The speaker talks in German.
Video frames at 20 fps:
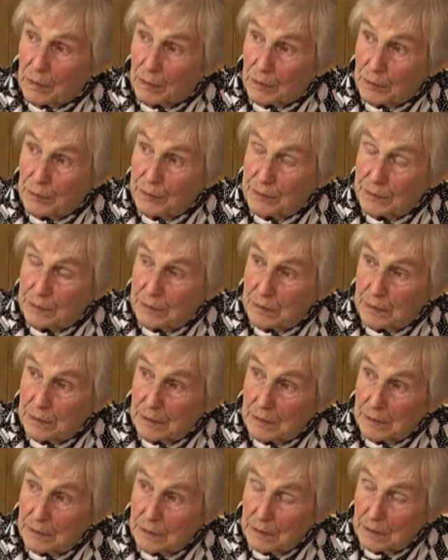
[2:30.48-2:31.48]
und
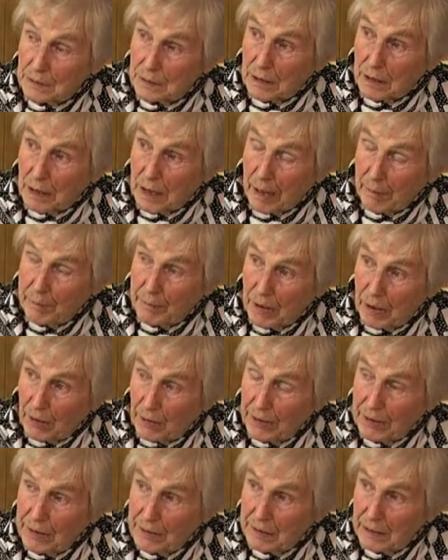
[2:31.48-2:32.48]
habe
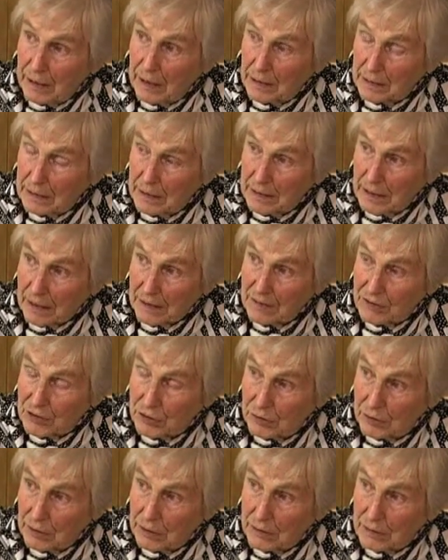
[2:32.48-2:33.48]
auch hinterher den Hans
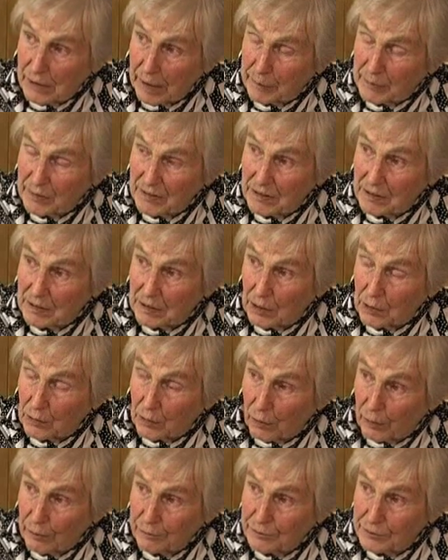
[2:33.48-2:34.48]
Scholl, hat man sich
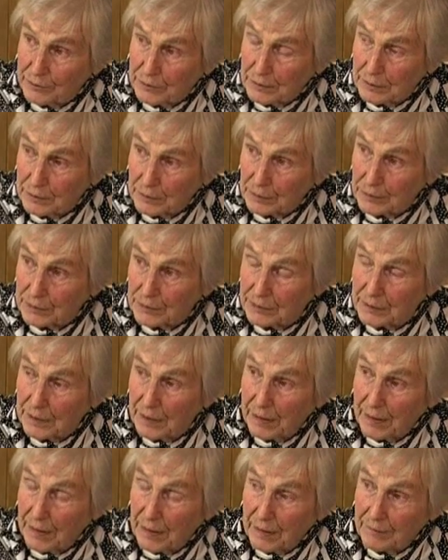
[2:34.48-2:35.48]
getroffen und
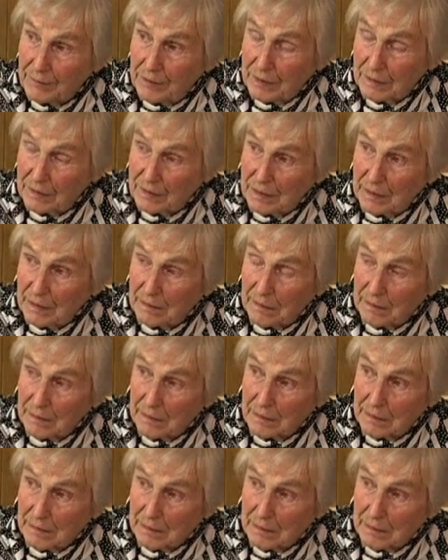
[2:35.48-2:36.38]
wie er sich